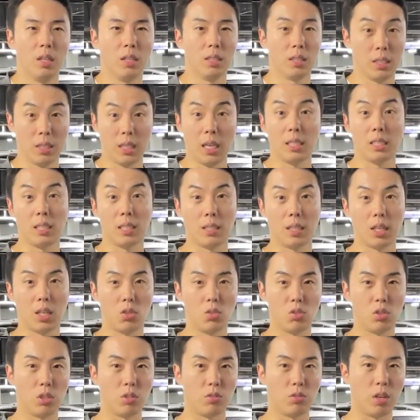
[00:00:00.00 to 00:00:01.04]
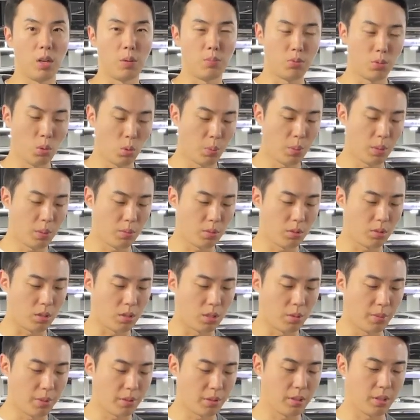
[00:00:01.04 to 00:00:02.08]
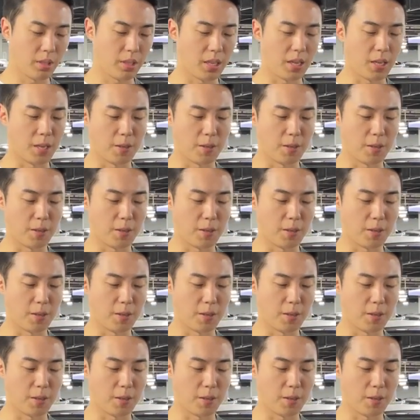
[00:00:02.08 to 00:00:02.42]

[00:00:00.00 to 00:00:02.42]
끝까지 함께 해주시고요 프로필 먼저 설명드릴게요